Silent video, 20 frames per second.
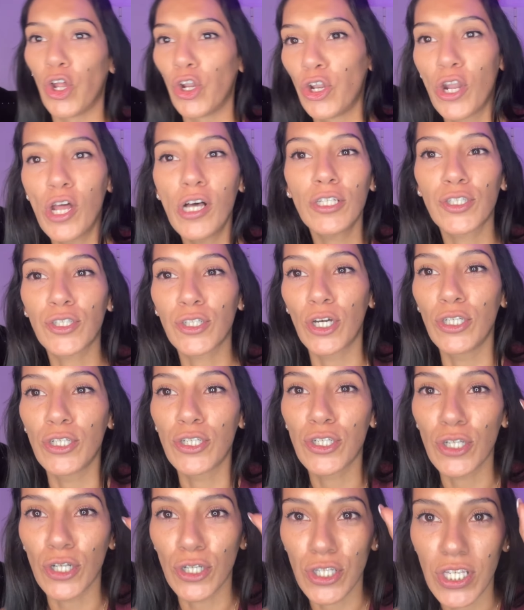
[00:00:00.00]
no soy
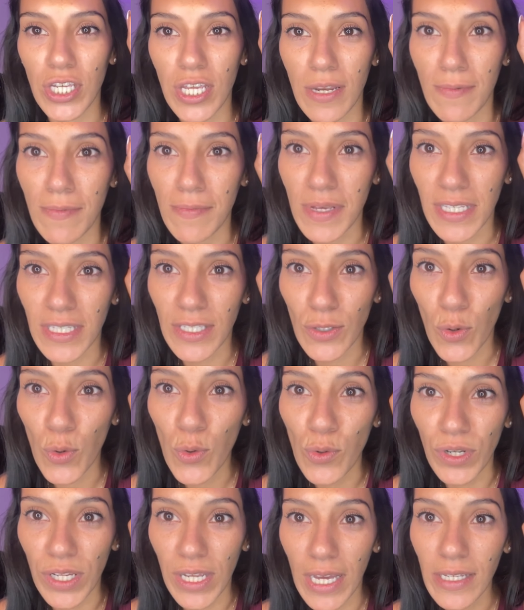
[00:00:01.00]
yo sin mis
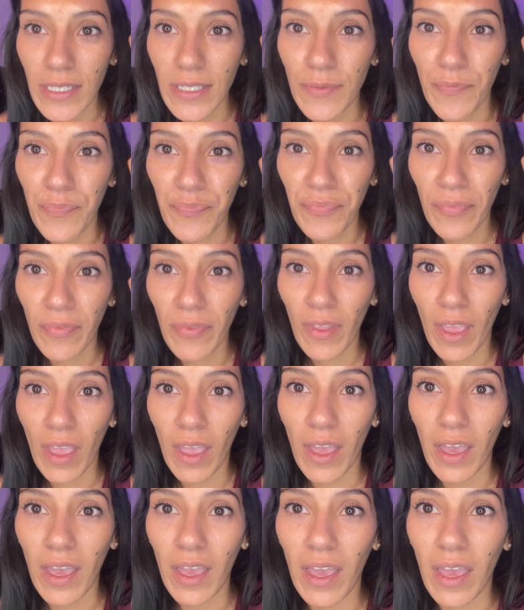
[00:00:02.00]
uñas.
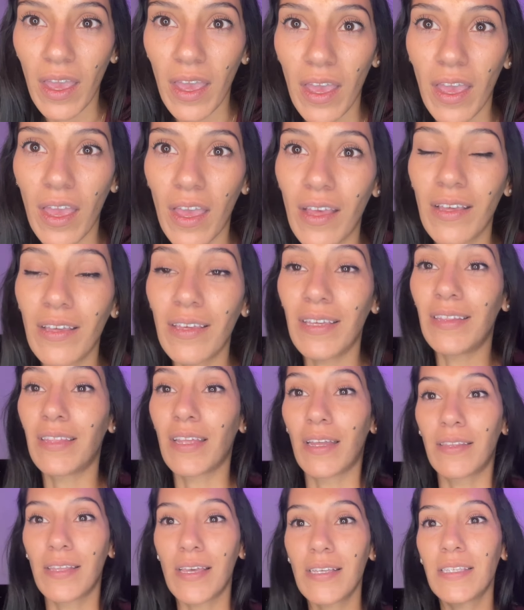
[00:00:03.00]
Eh, y
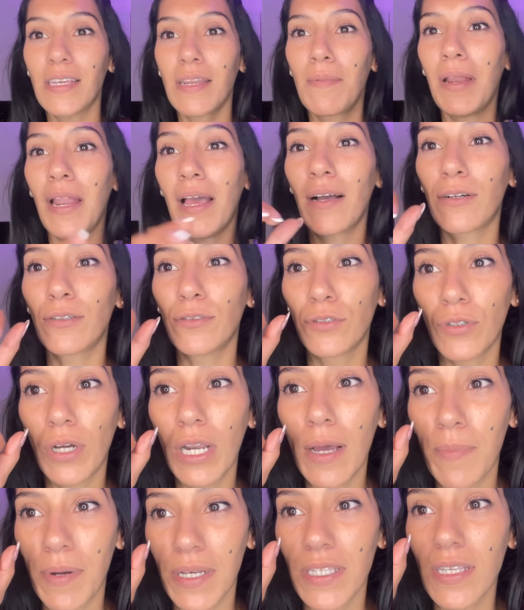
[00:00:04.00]
traté de hacérmelas con toda
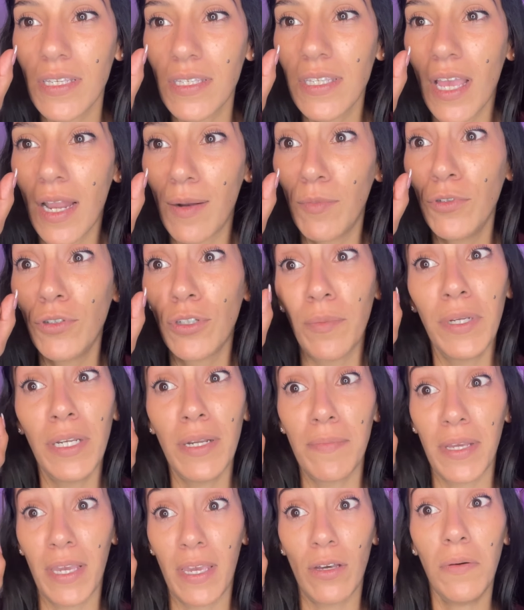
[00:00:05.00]
la paciencia del mundo.
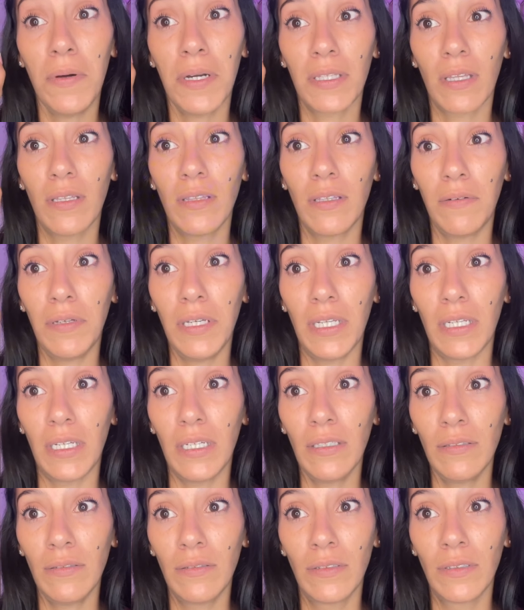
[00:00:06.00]
Miren, me quedó bastante bien,
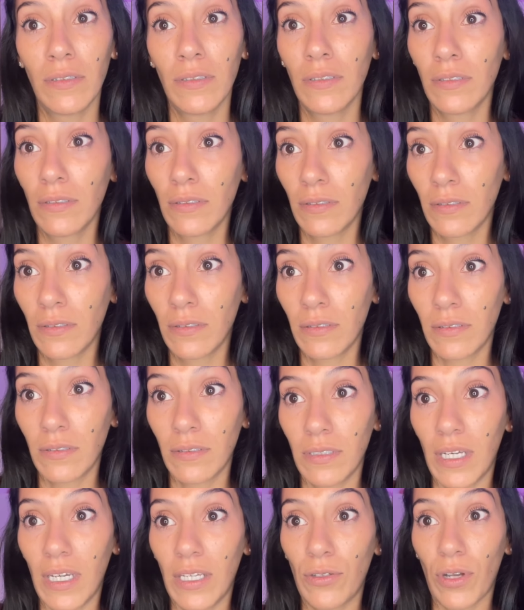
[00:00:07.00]
¿eh?
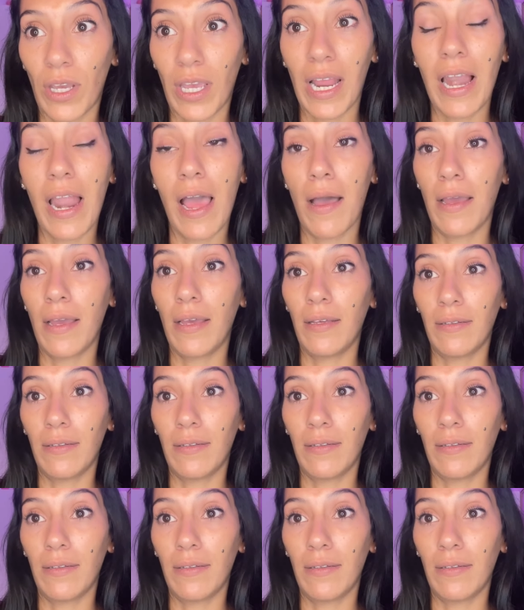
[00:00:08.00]
Eso que es la...